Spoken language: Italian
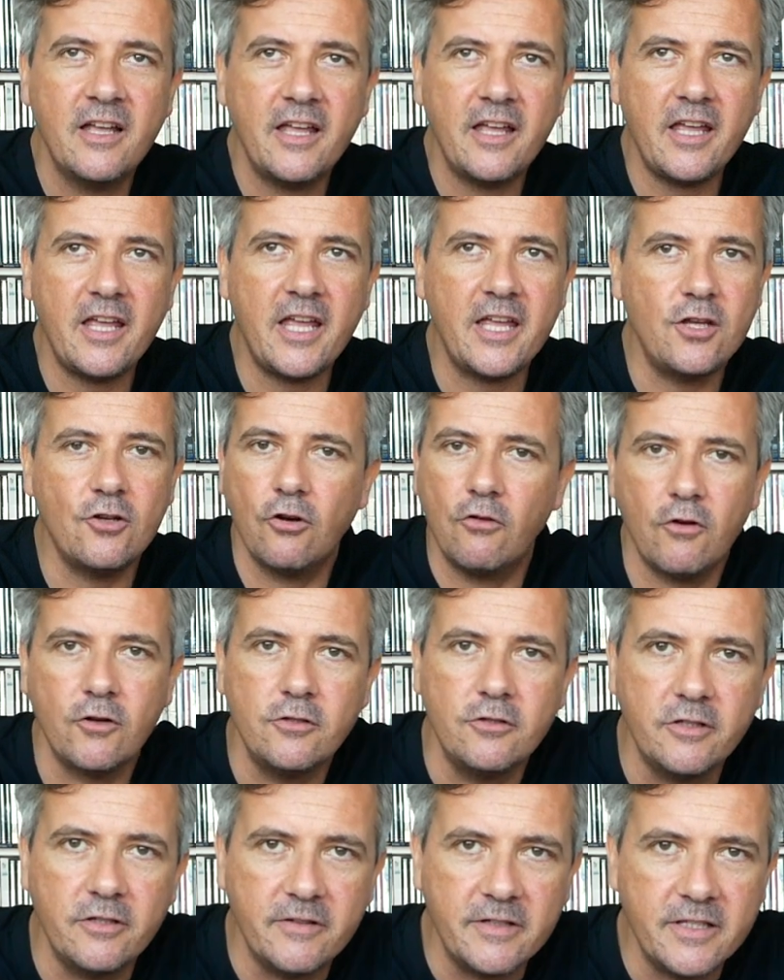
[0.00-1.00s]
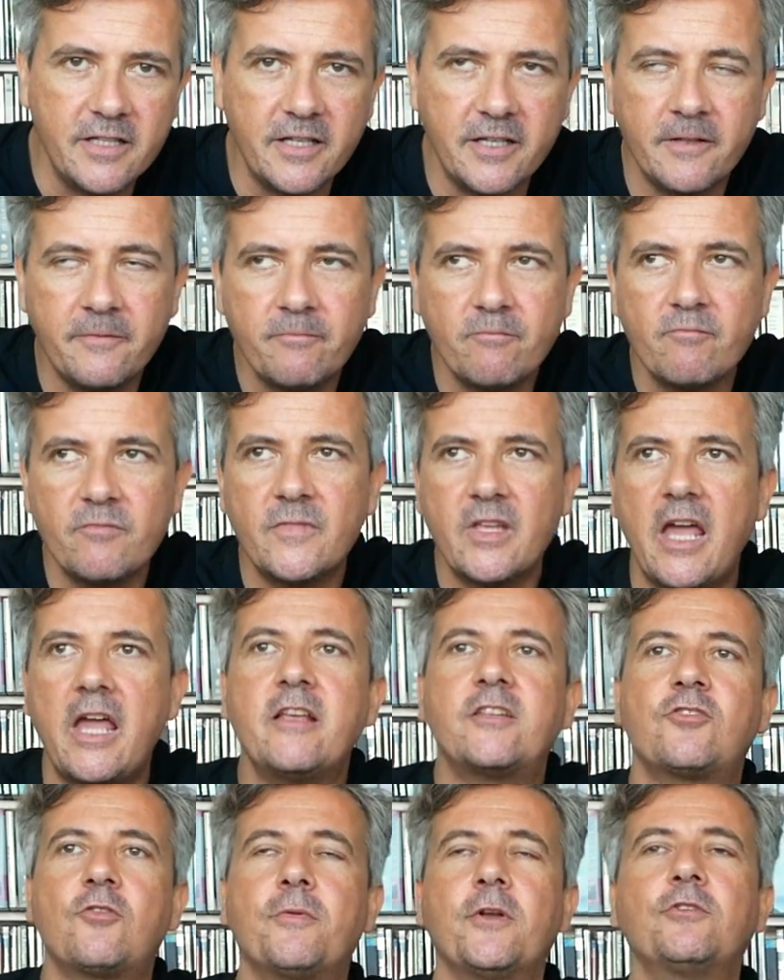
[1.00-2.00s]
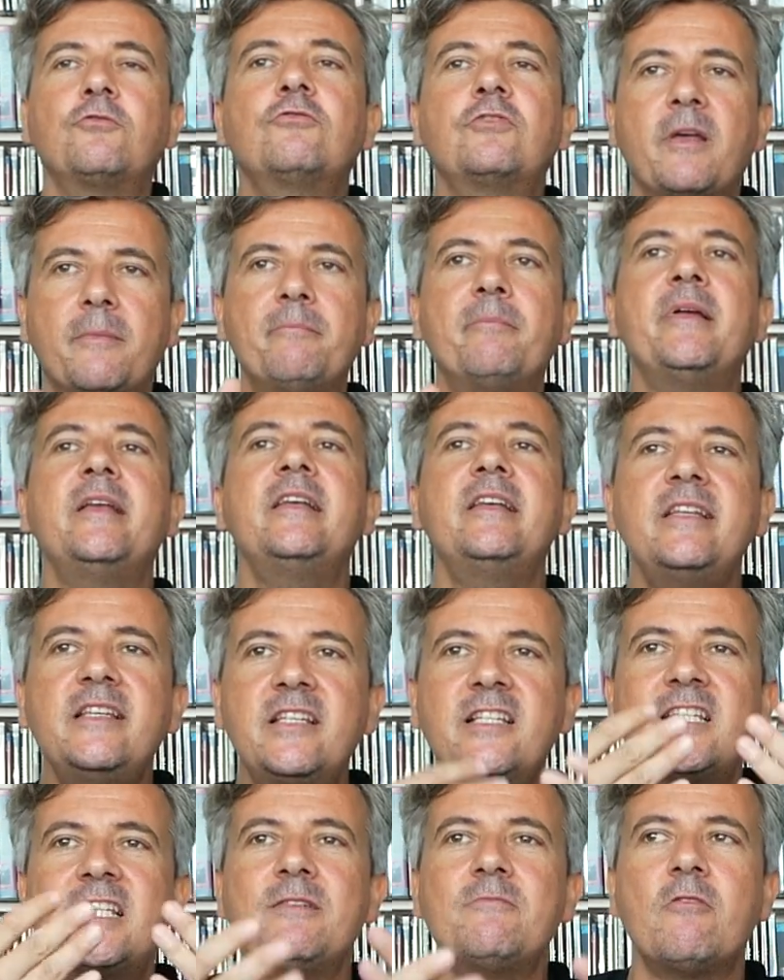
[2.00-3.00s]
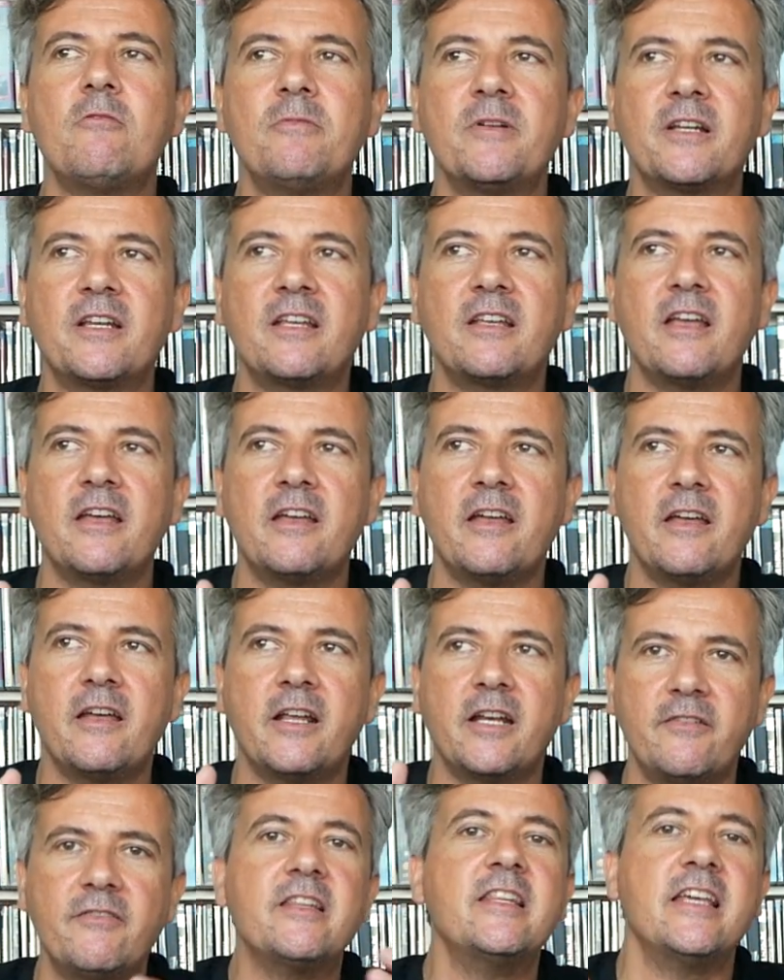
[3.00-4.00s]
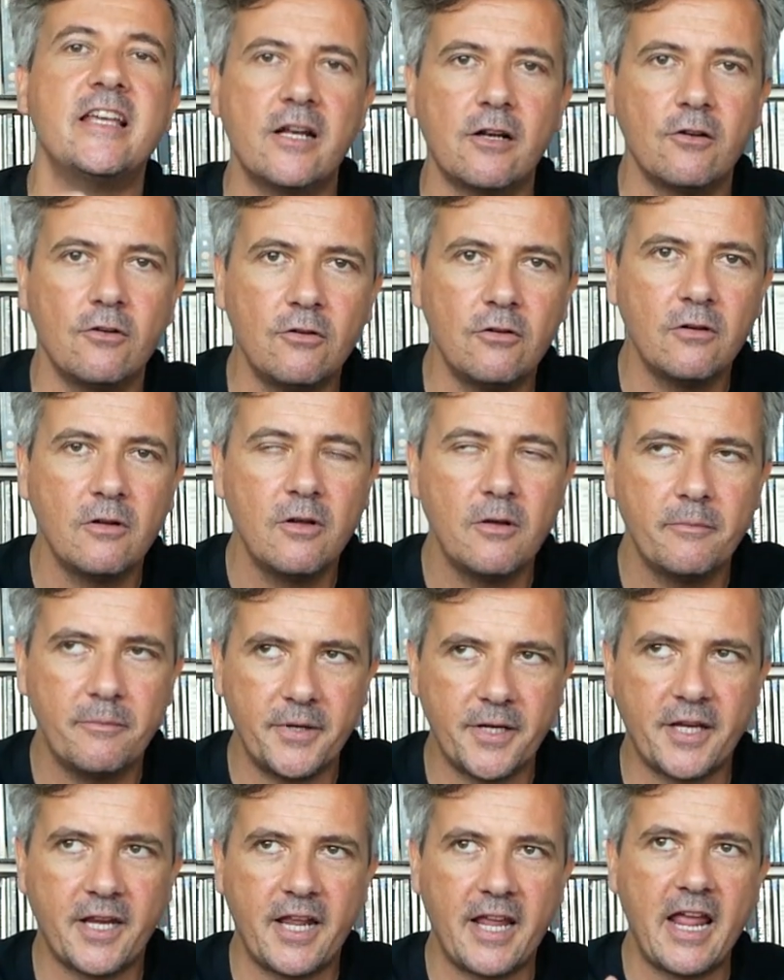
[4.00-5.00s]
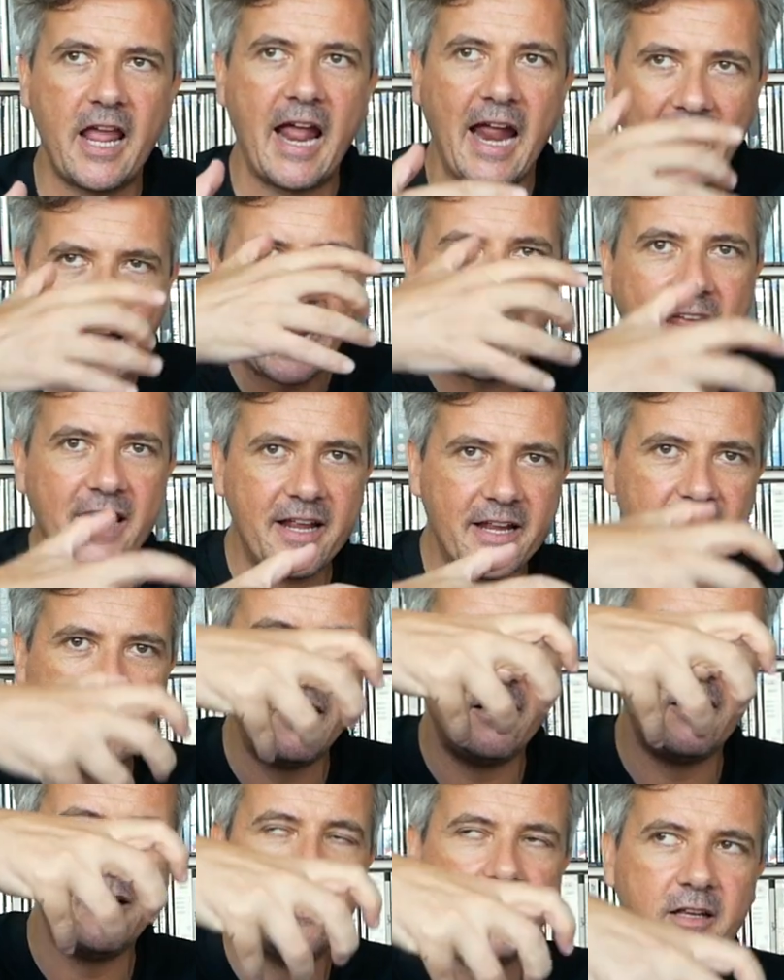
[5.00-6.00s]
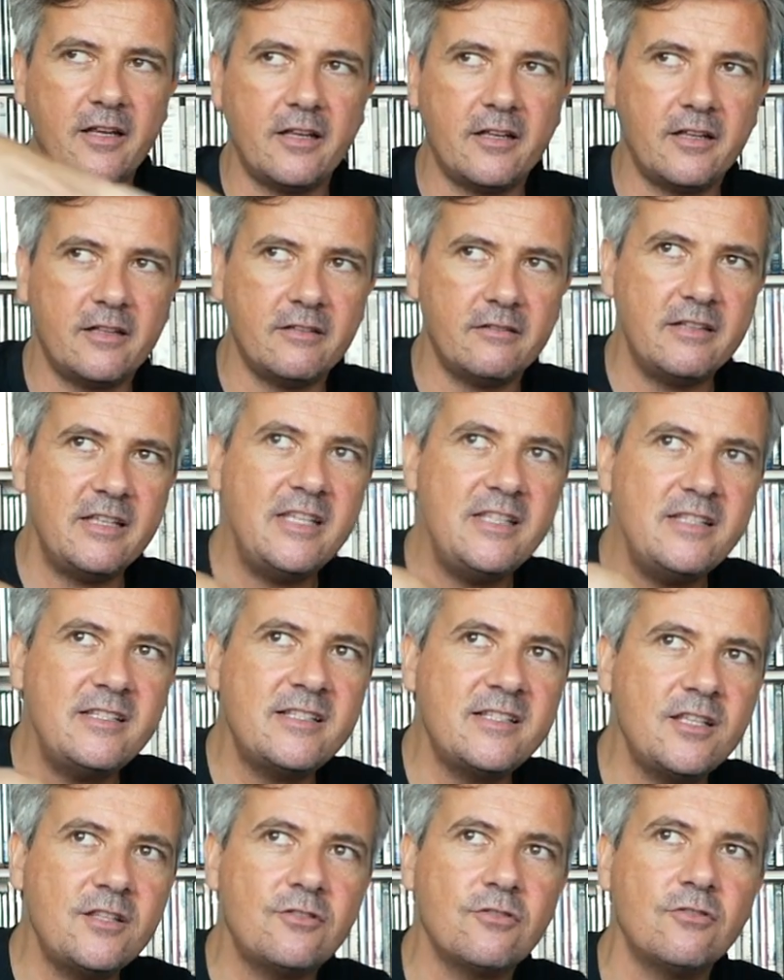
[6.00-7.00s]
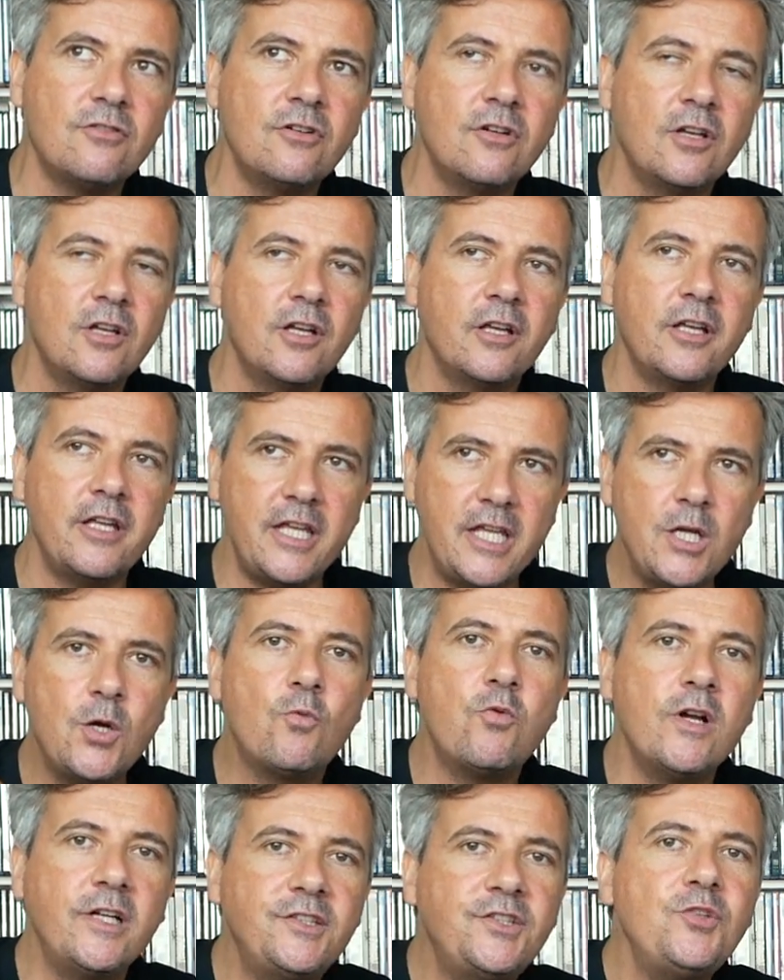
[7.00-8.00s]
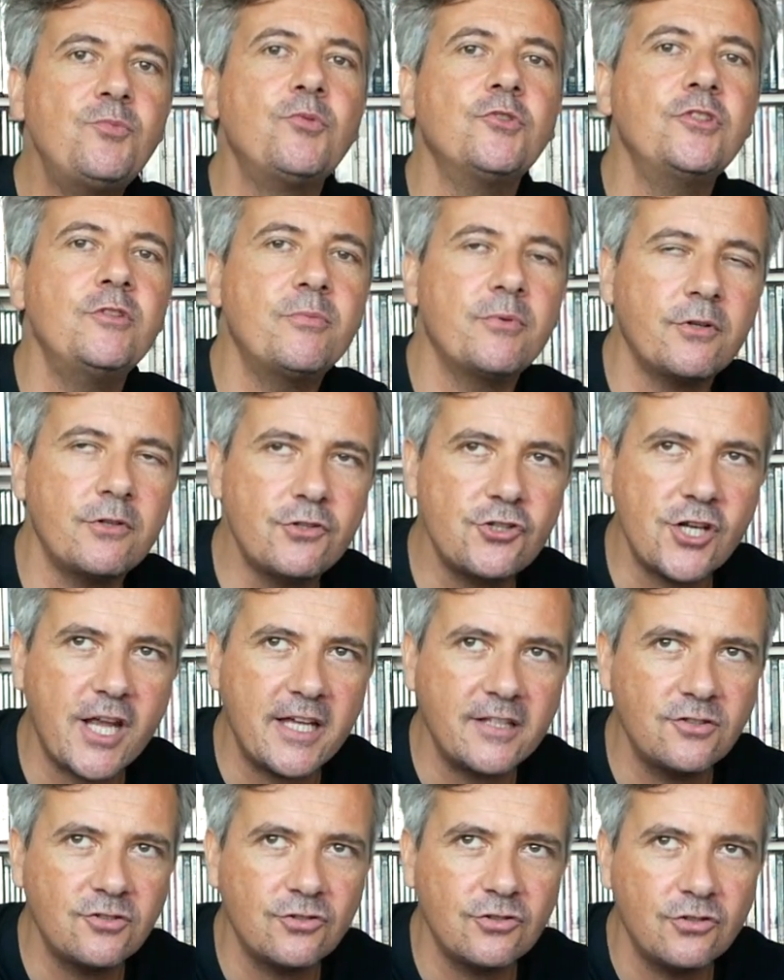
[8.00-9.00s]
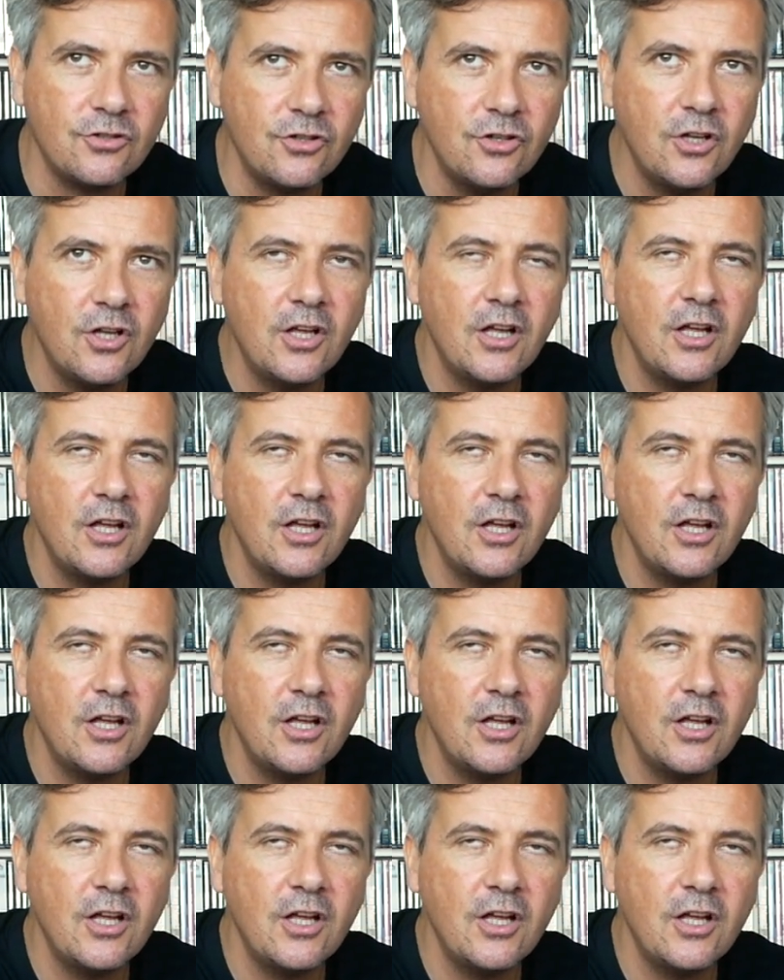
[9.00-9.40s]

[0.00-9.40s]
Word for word: e io lo voglio rivedere. E soprattutto è bellissimo per, eh, rivederlo perché è, è insito in quel tipo di progetto